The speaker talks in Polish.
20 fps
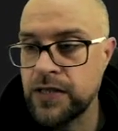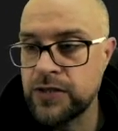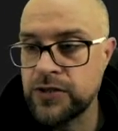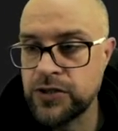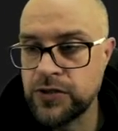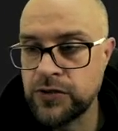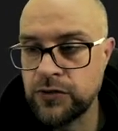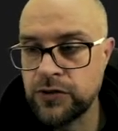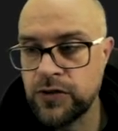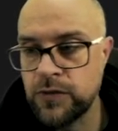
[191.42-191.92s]

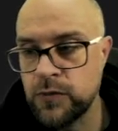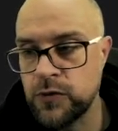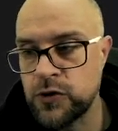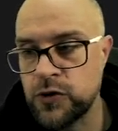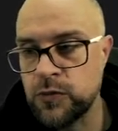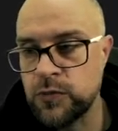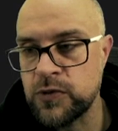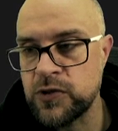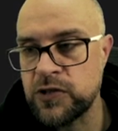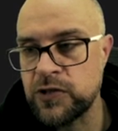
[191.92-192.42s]
że to nie
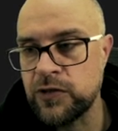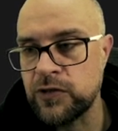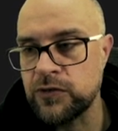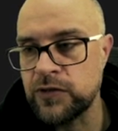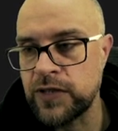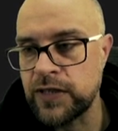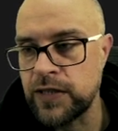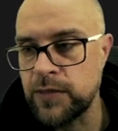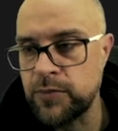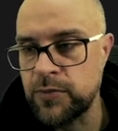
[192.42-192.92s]
muszą być tylko
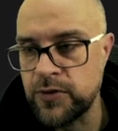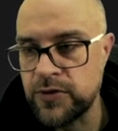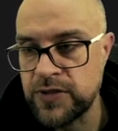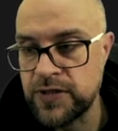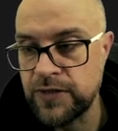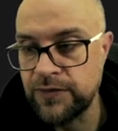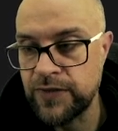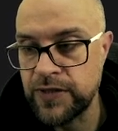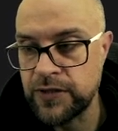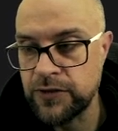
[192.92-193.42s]
takie
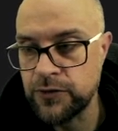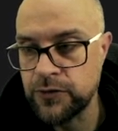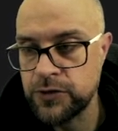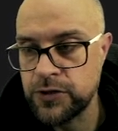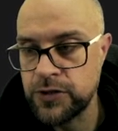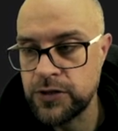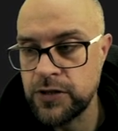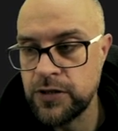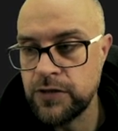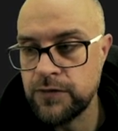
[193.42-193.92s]
proste
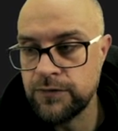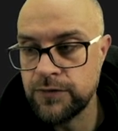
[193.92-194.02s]
wartości,